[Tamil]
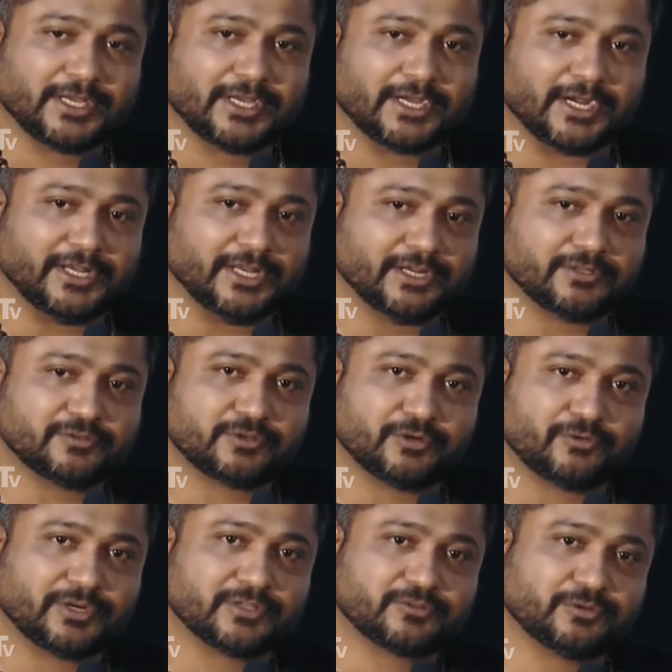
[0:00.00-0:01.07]
கனியண்ணன்
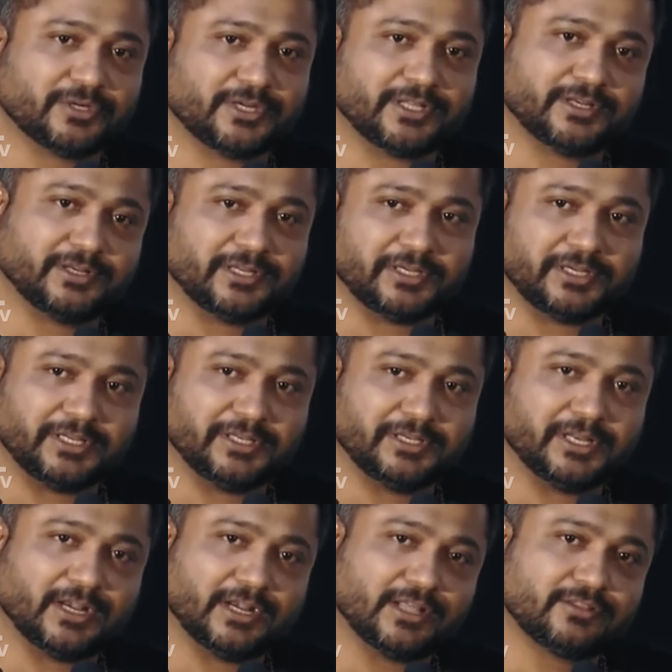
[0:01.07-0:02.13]
சொன்னோம் நான் சொல்லிட்டேன் நீ நீ நீ
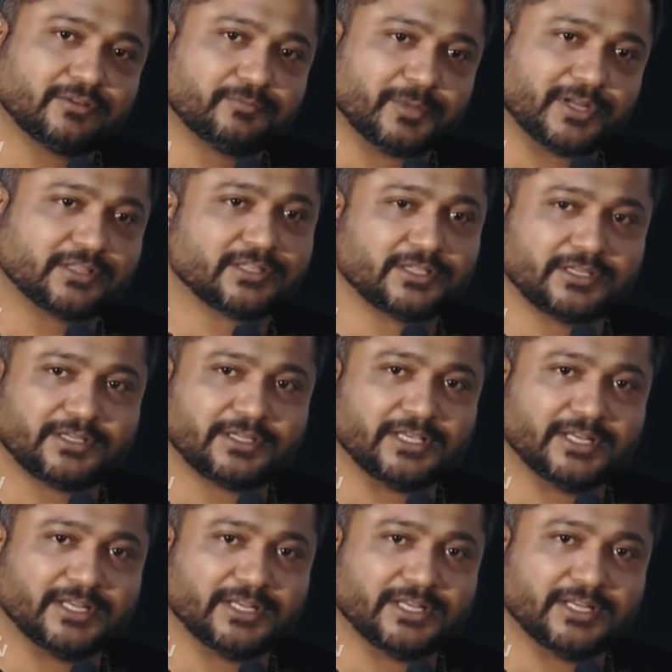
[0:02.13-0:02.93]
எல்லாத்தையும் மறந்துடு